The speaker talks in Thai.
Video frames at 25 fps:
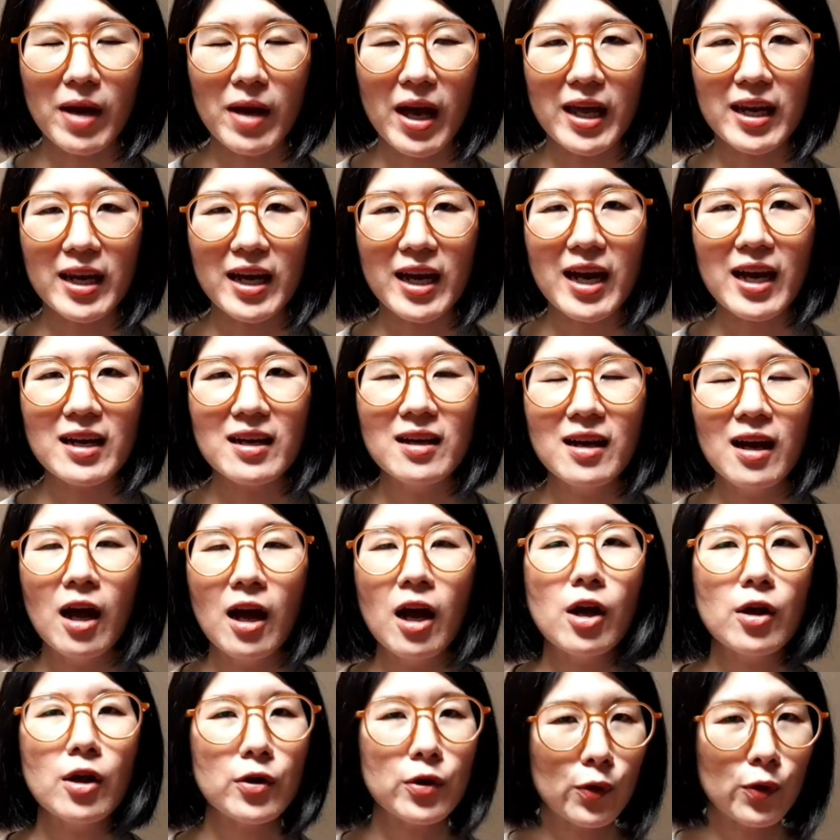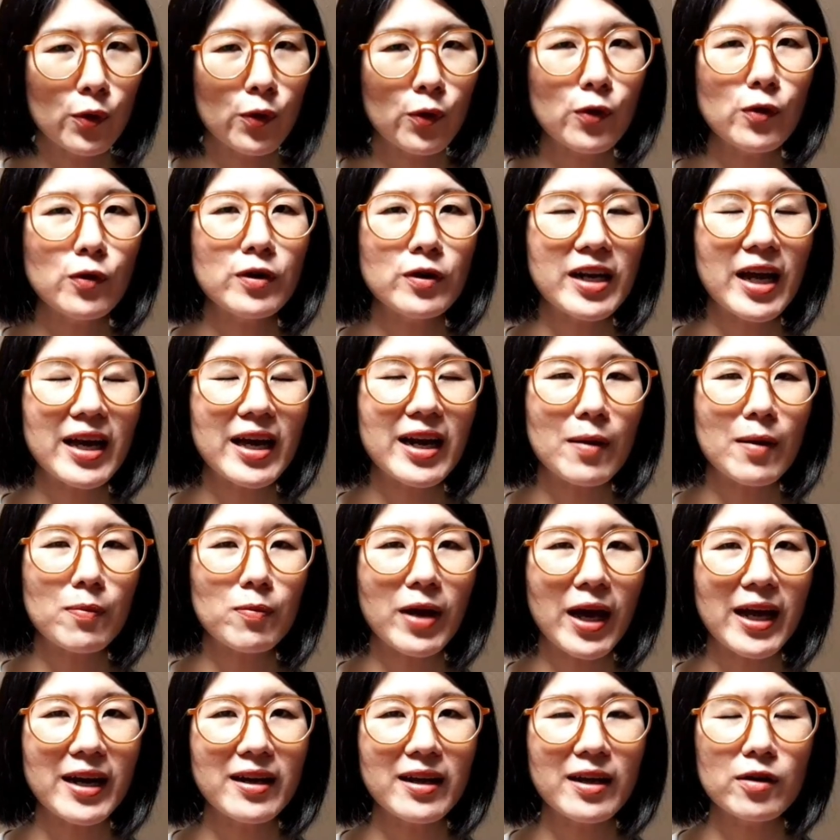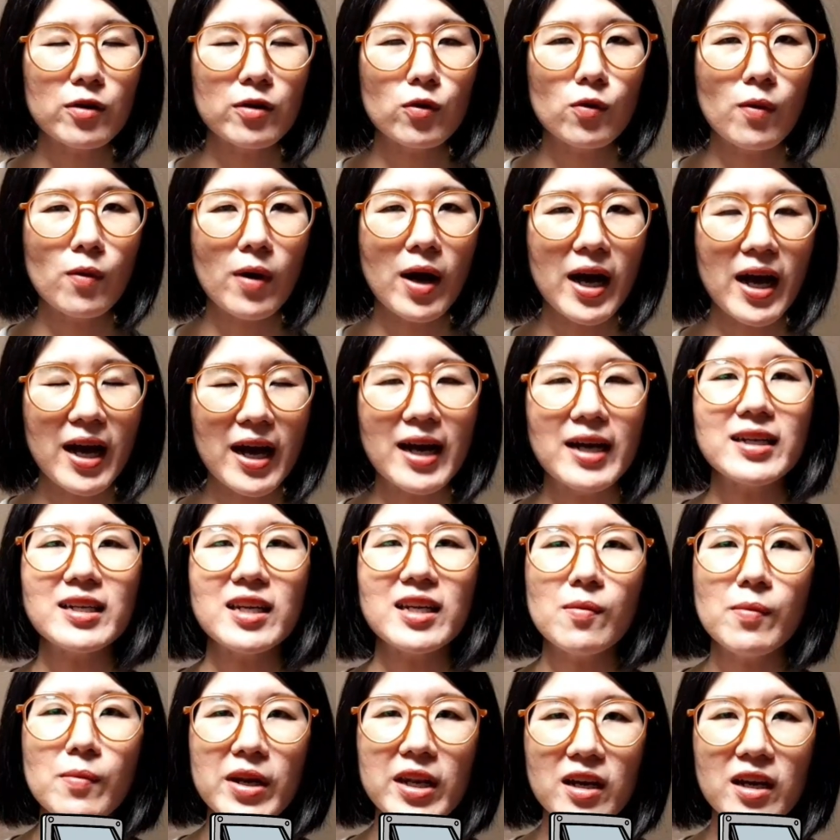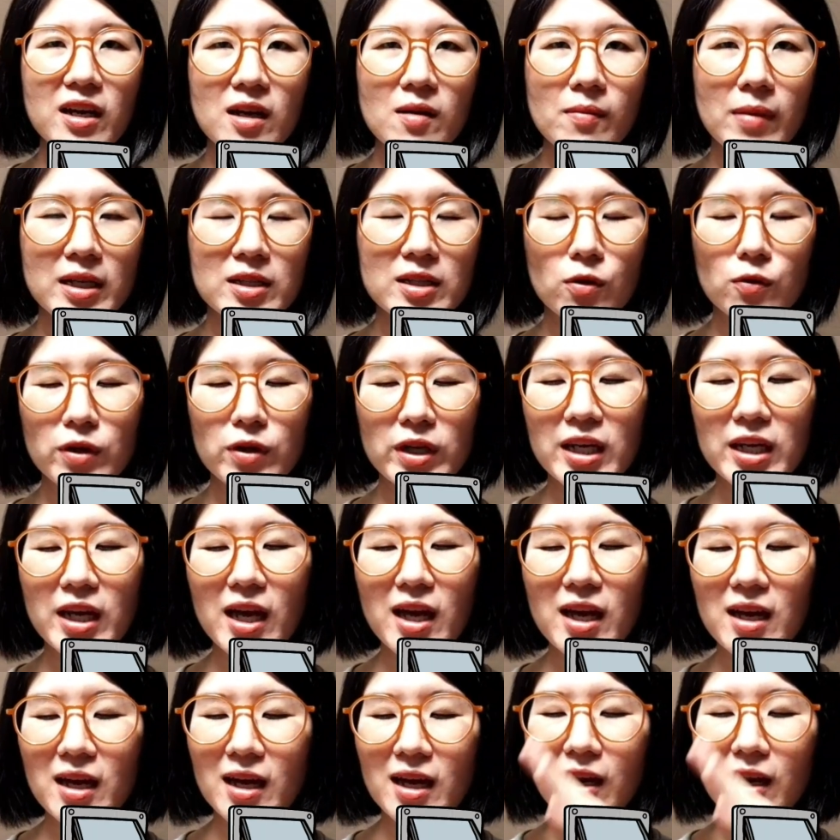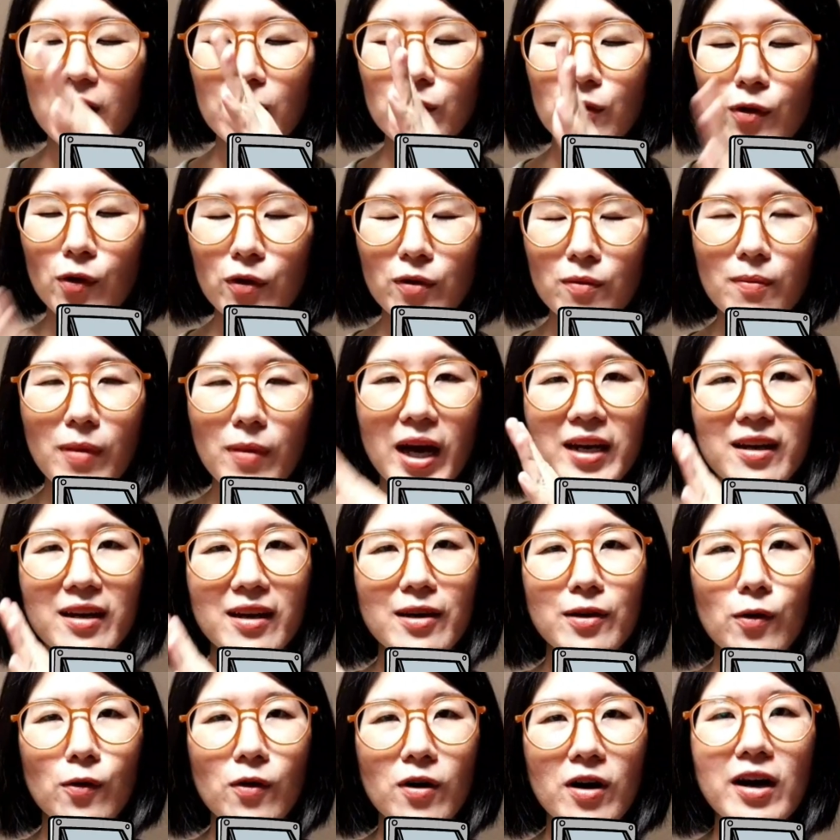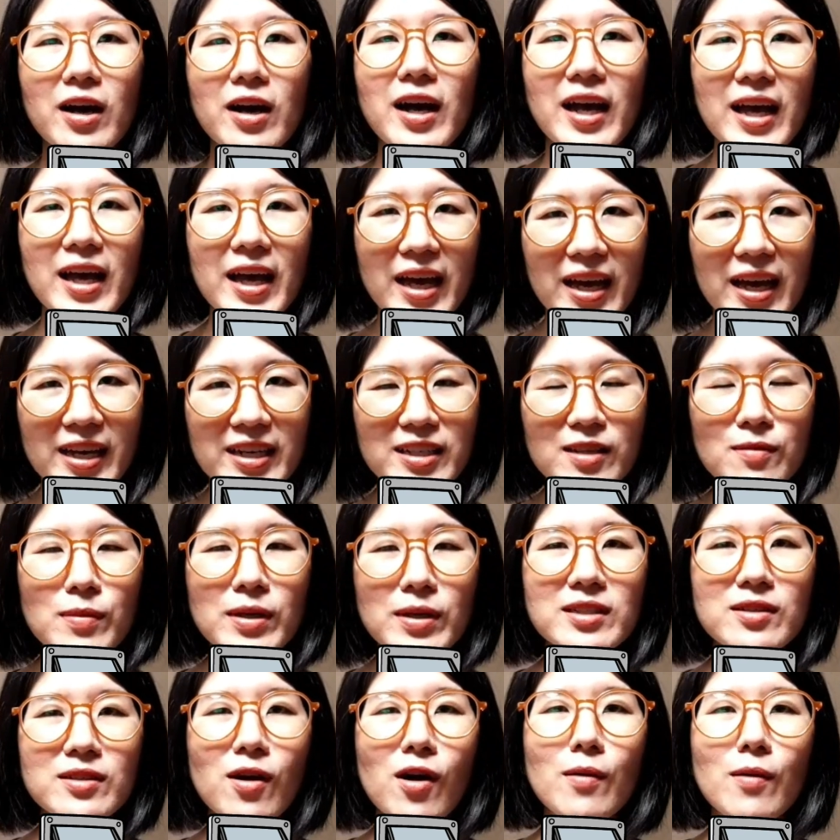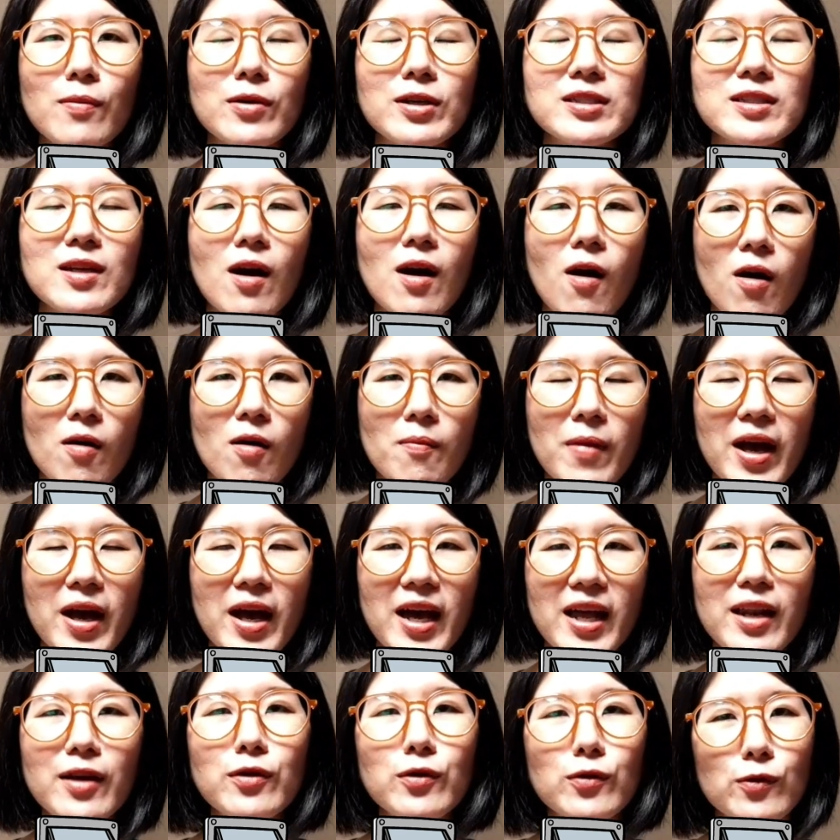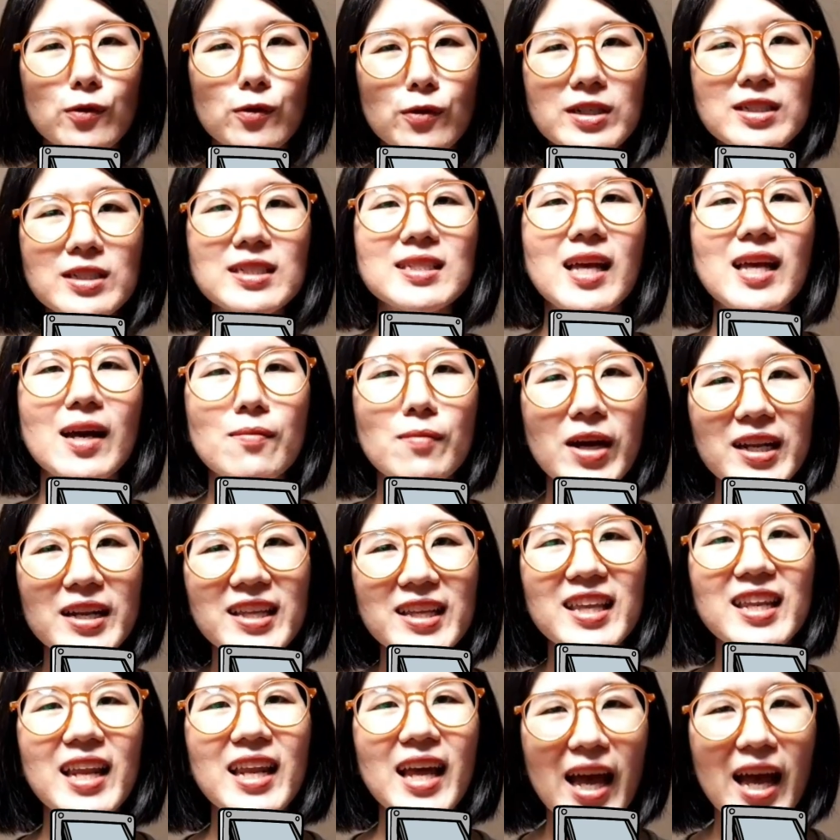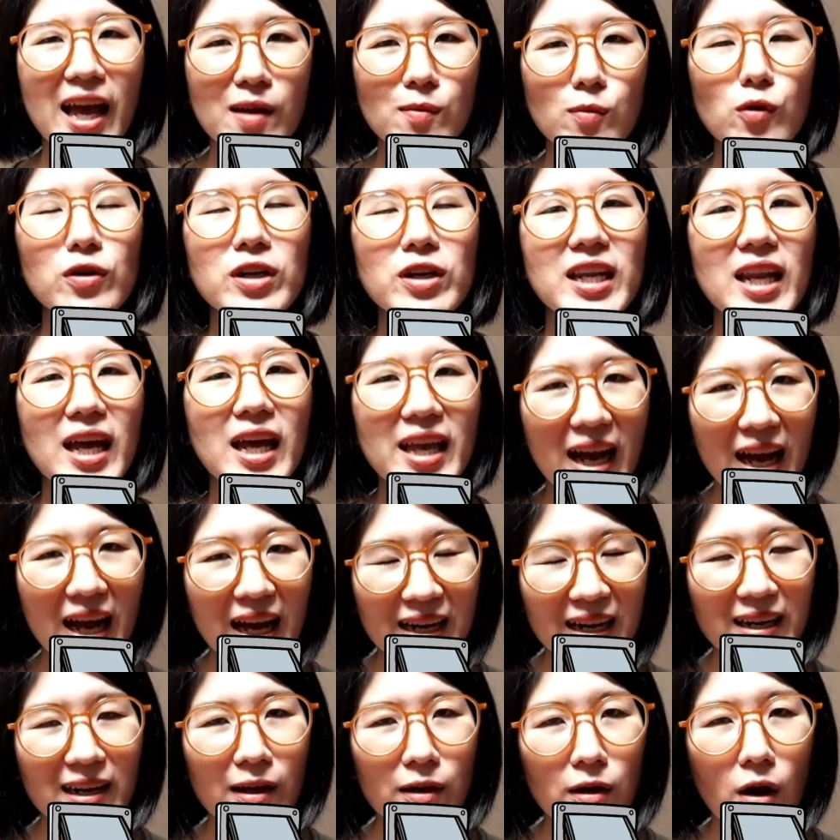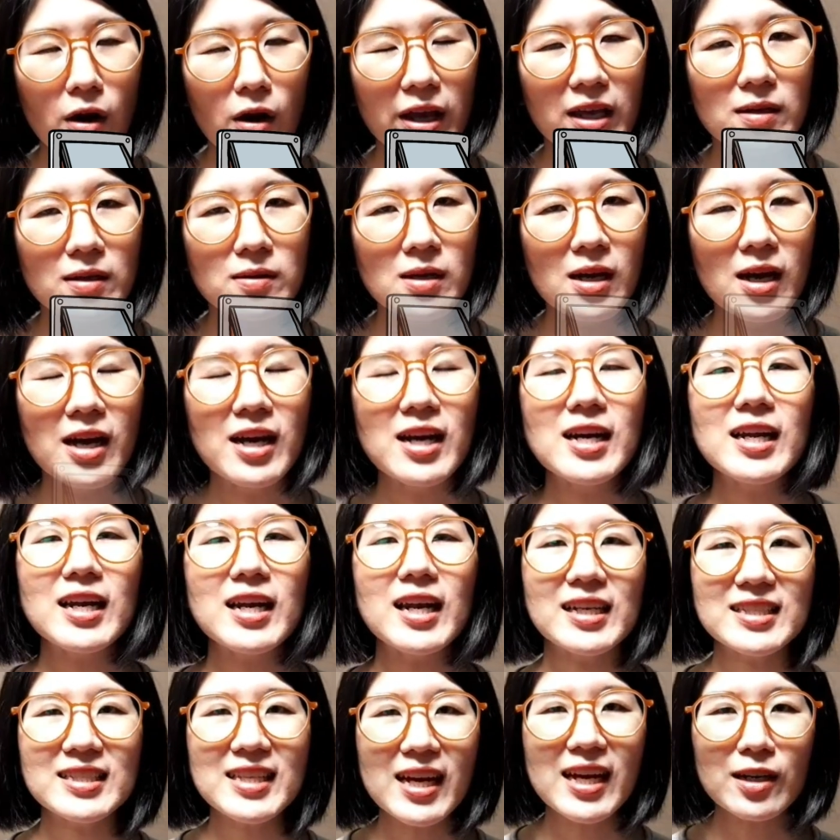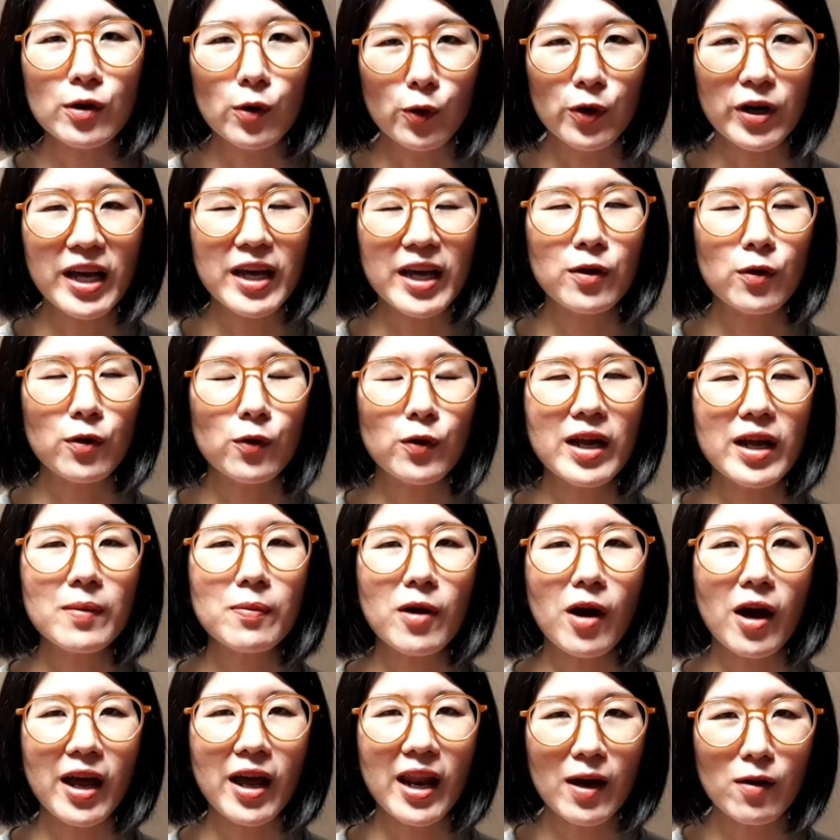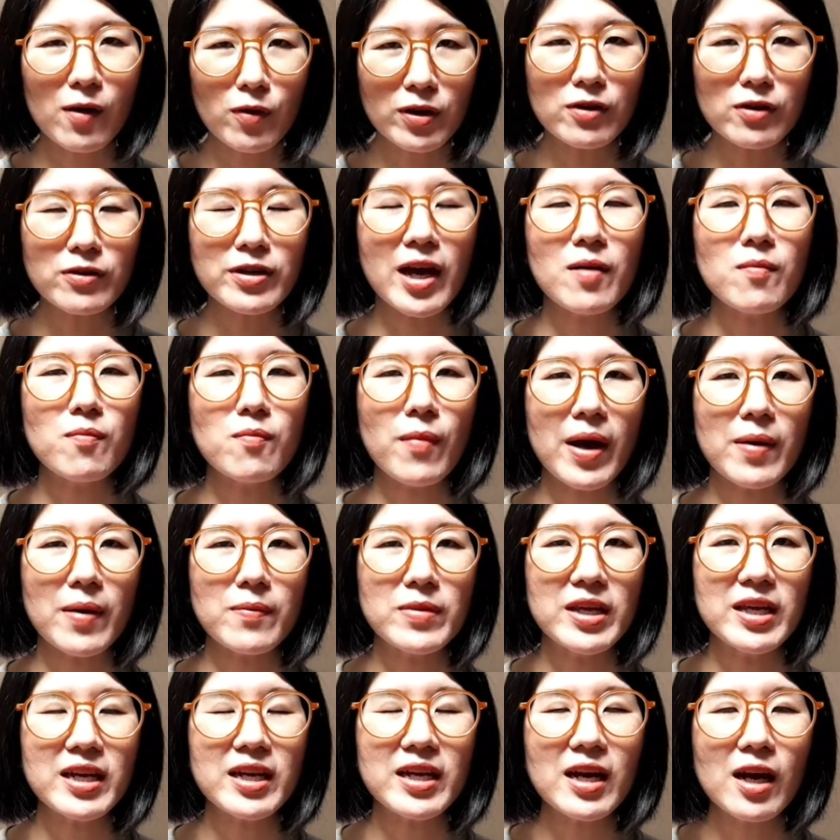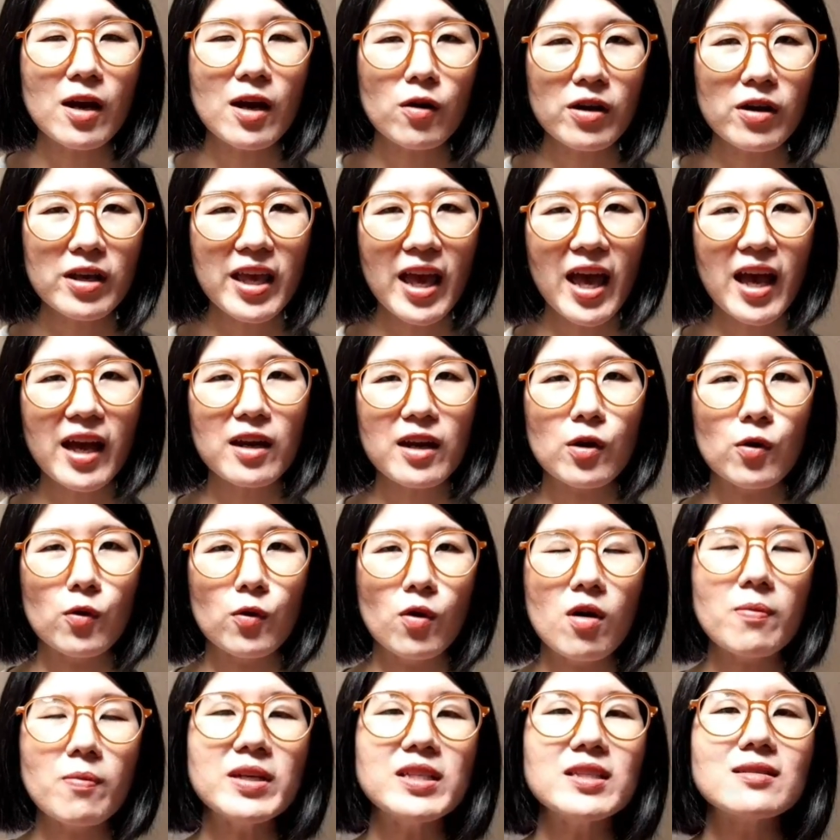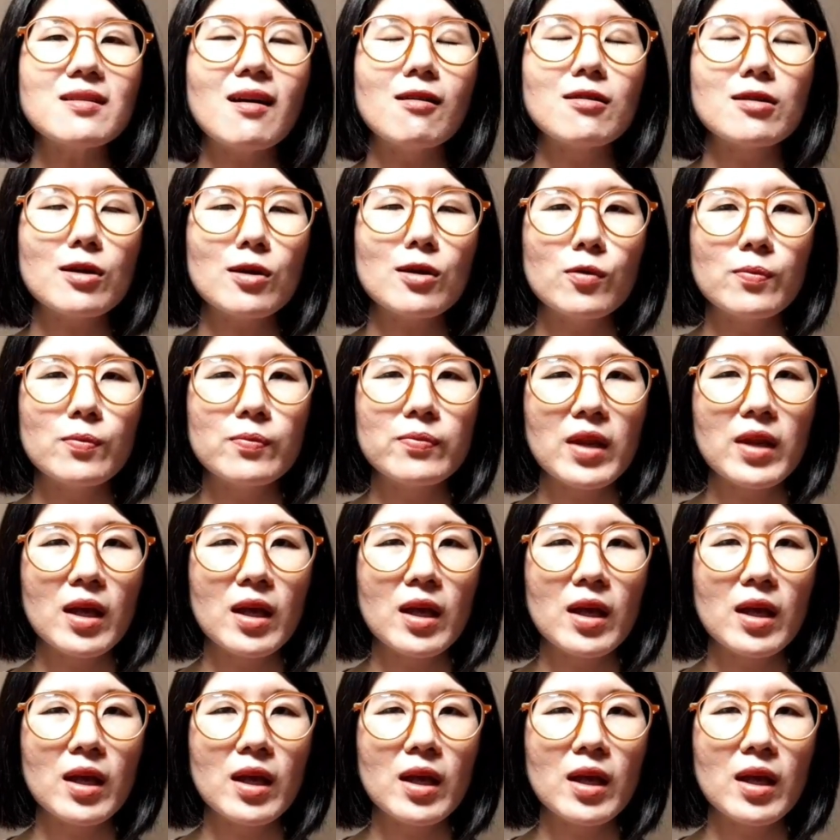มานะคะหนูได้รับการเรียนรู้ว่าถ้ามันเดินมาตรงนี้นะแล้วกดบานกระดกอาหารที่มันชอบก็จะออกมาแล้วหนูก็จะสามารถกินอาหารพวกนี้ได้อย่างอร่อยหลังจากหนูเรียนรู้เรียบร้อยแล้วว่าต้องทำแบบนี้เขาก็แยกหนูออกเป็นสองกลุ่ม